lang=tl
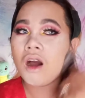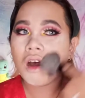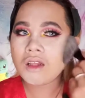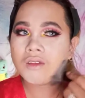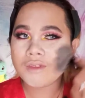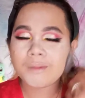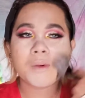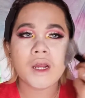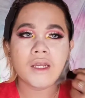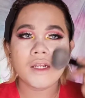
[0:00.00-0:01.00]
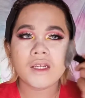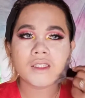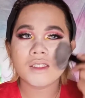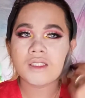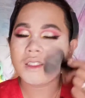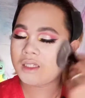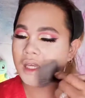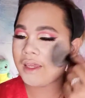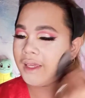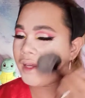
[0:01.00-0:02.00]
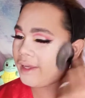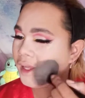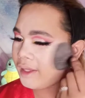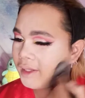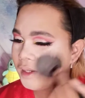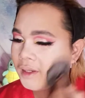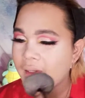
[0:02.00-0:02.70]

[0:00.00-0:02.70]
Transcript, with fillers: all of the products. Ayan.